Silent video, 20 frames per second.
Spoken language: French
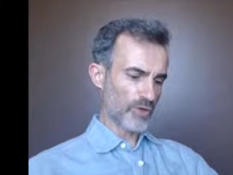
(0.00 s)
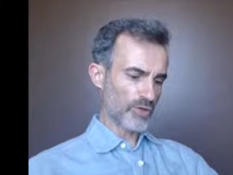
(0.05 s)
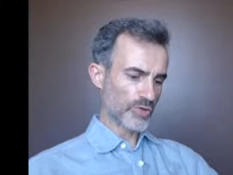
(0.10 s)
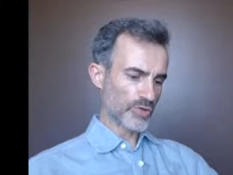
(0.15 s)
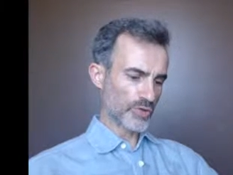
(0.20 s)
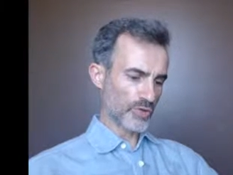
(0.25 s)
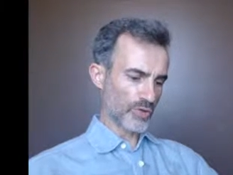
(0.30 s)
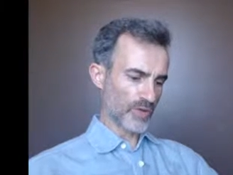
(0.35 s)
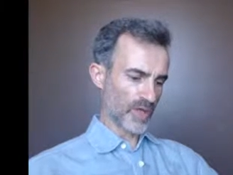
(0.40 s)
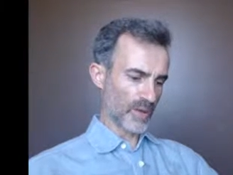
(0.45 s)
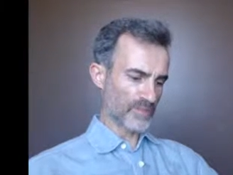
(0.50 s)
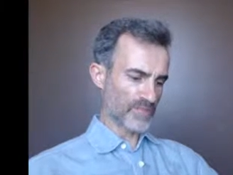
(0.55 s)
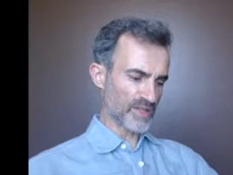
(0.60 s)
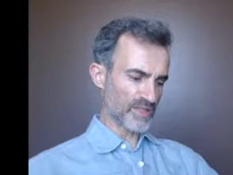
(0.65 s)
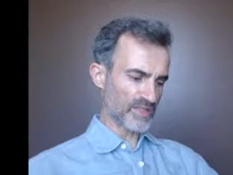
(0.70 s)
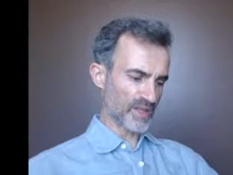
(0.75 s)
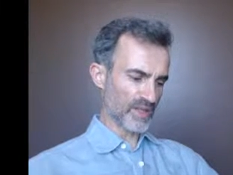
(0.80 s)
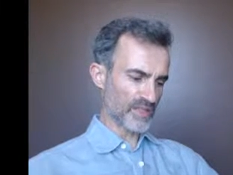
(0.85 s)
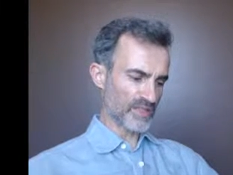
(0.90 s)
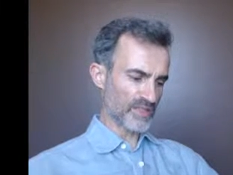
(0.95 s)
ce
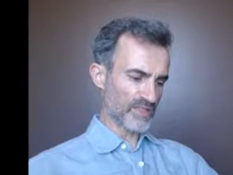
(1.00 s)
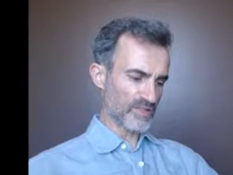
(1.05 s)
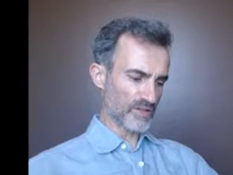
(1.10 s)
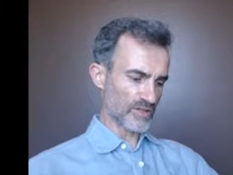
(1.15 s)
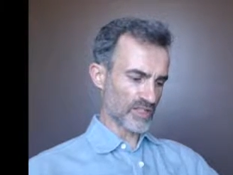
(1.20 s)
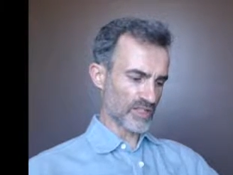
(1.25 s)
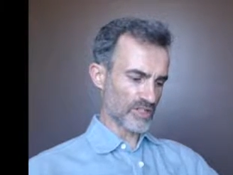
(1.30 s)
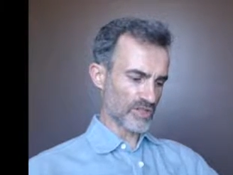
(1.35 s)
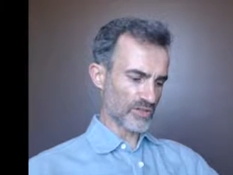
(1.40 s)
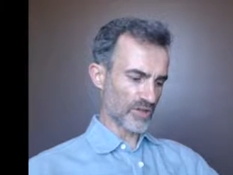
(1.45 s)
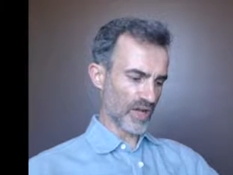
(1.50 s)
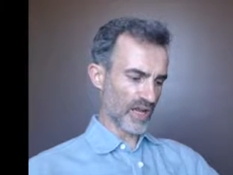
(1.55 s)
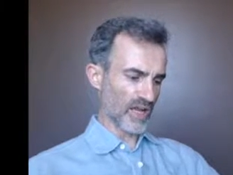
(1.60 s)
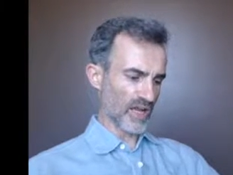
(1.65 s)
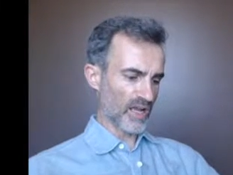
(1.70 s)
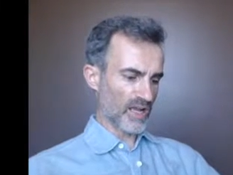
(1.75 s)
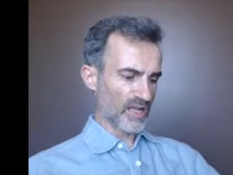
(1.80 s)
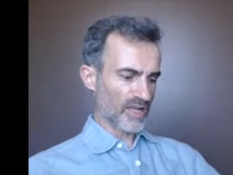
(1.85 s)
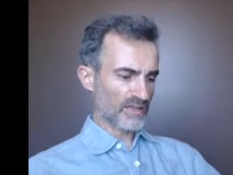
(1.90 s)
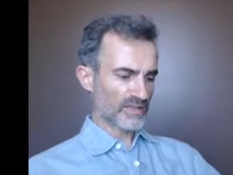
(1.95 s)
capitaliste qui
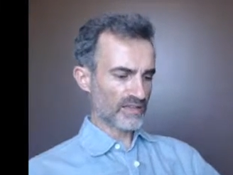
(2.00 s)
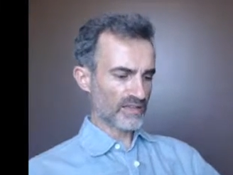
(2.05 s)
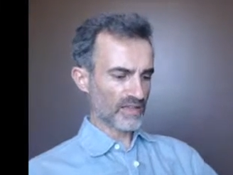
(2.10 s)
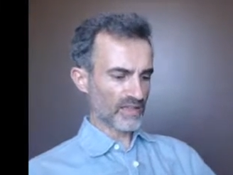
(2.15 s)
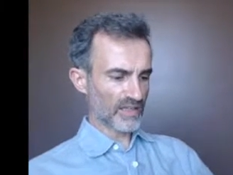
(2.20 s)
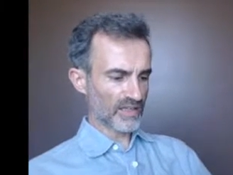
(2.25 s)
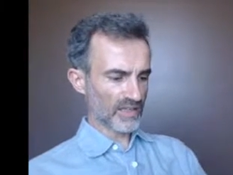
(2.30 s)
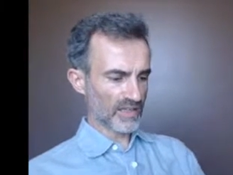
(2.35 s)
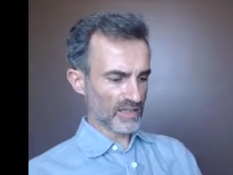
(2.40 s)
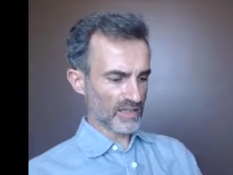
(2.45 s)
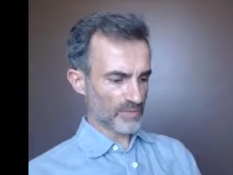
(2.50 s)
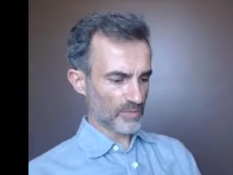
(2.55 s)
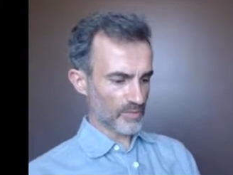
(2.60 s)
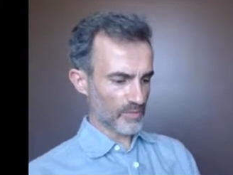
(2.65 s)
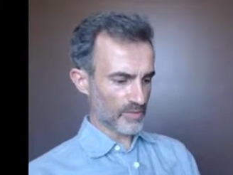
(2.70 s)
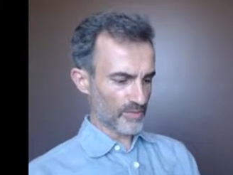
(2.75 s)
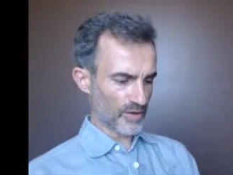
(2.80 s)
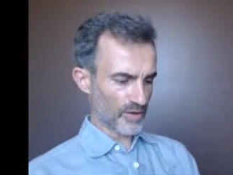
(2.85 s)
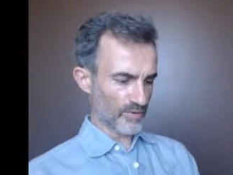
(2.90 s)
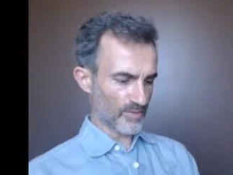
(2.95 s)
sera
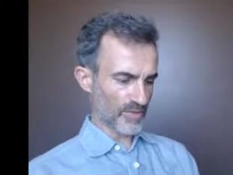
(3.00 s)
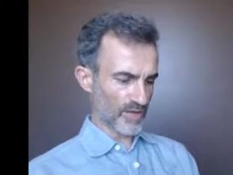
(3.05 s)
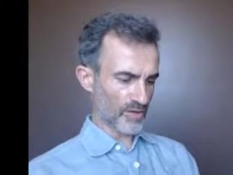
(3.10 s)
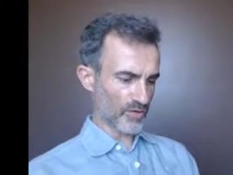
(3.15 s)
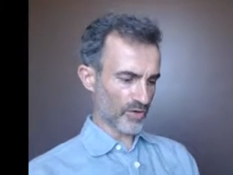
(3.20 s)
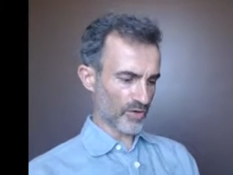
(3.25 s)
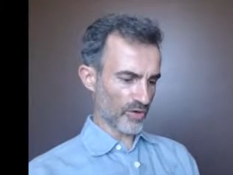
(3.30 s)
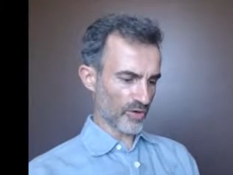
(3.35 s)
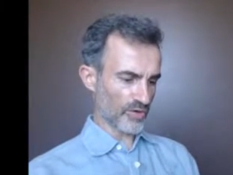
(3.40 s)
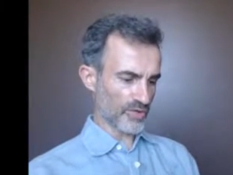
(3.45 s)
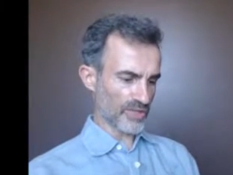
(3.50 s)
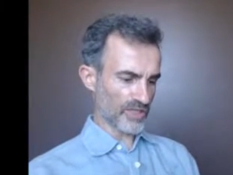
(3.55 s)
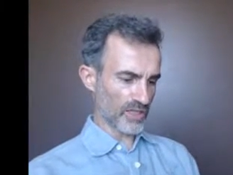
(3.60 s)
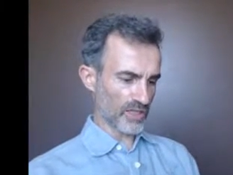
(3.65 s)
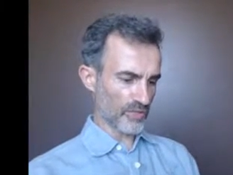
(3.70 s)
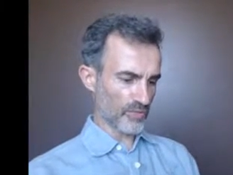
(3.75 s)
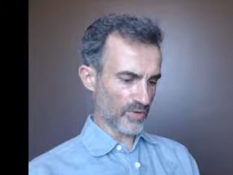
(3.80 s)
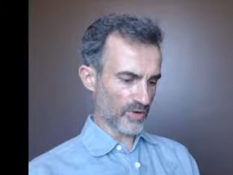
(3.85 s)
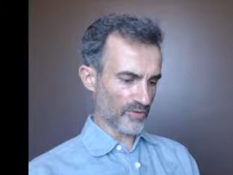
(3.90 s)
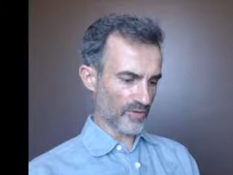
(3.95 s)
terriblement malheureux
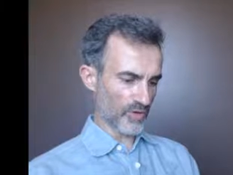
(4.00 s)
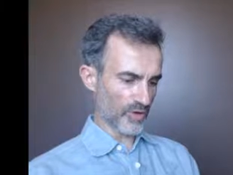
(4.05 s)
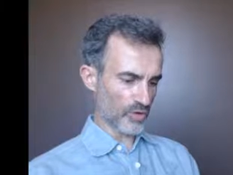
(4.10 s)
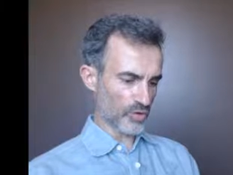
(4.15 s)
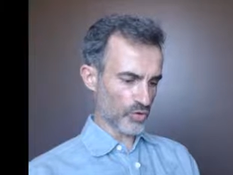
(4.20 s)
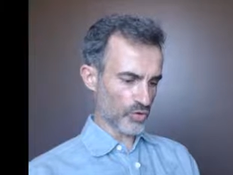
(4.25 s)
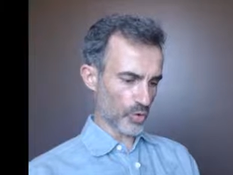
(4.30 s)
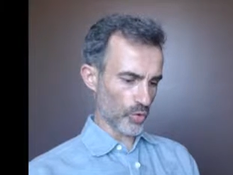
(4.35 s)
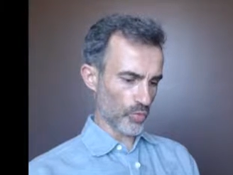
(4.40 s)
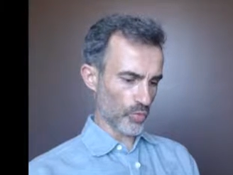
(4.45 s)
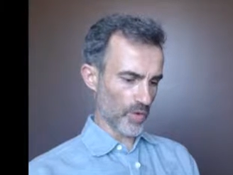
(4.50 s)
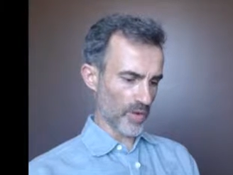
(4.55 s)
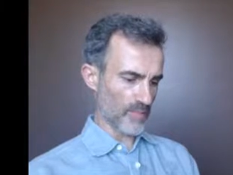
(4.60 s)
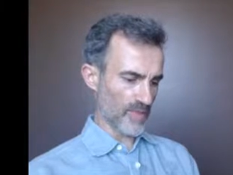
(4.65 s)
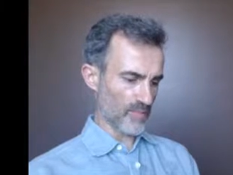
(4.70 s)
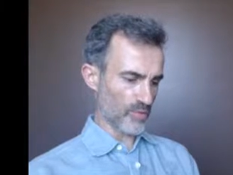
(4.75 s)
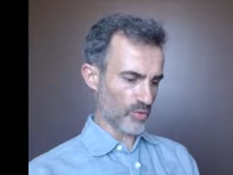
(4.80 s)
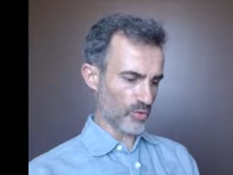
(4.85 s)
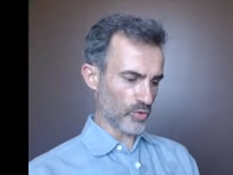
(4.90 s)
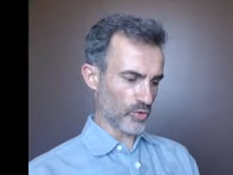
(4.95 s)
s'il doit faire un jour
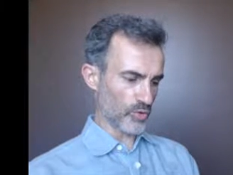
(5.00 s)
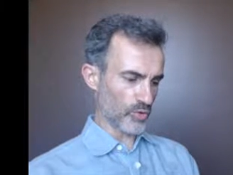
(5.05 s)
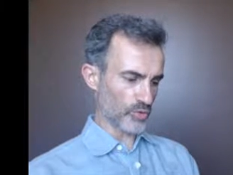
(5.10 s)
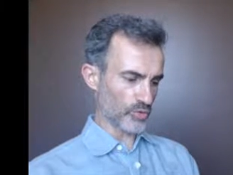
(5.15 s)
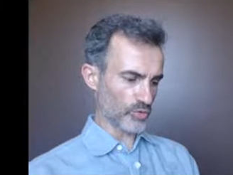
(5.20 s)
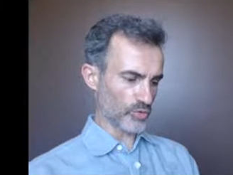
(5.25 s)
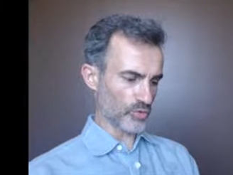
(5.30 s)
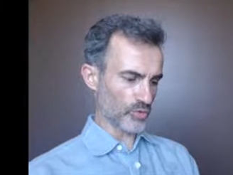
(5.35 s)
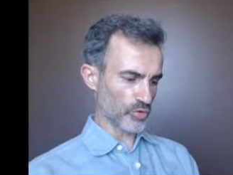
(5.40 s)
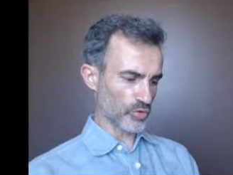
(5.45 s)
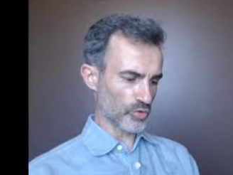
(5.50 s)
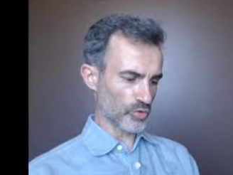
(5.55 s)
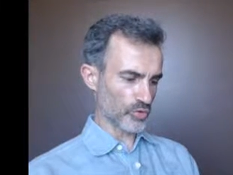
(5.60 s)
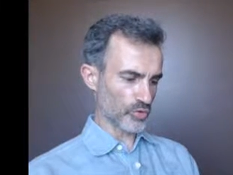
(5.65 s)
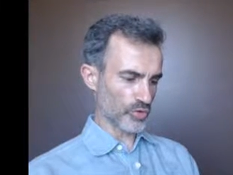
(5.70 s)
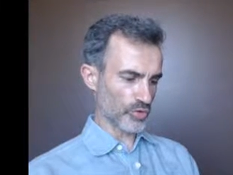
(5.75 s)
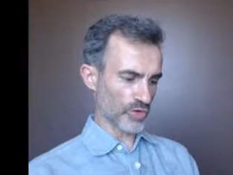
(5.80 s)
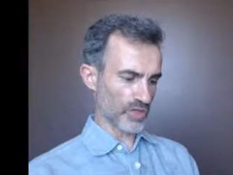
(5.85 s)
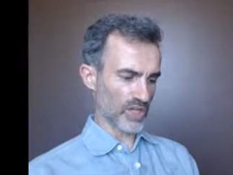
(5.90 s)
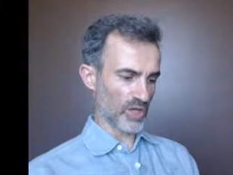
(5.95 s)
lui-même le compte de
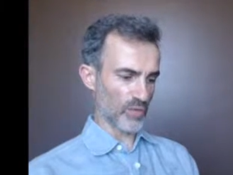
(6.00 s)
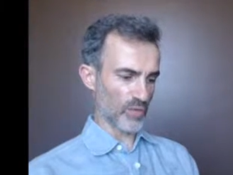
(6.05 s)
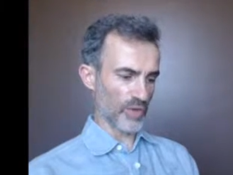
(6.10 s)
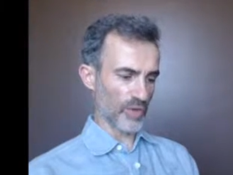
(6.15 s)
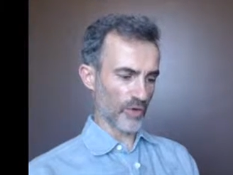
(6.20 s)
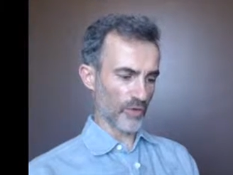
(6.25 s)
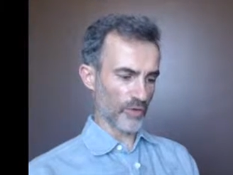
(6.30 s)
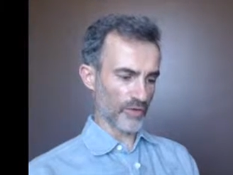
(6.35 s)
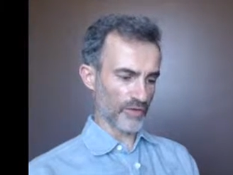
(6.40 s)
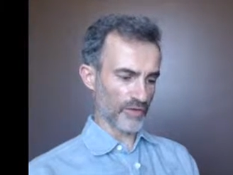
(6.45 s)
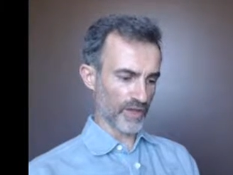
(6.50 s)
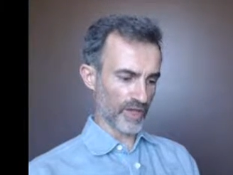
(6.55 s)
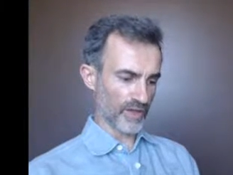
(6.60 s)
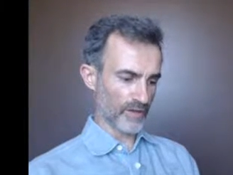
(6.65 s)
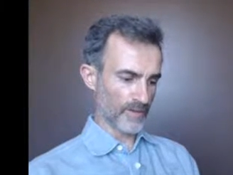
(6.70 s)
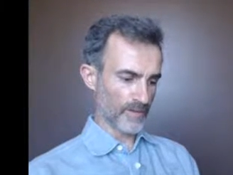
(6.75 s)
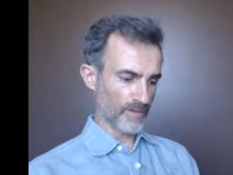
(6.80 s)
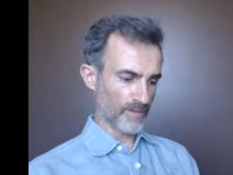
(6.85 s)
tout ce qui lui revient.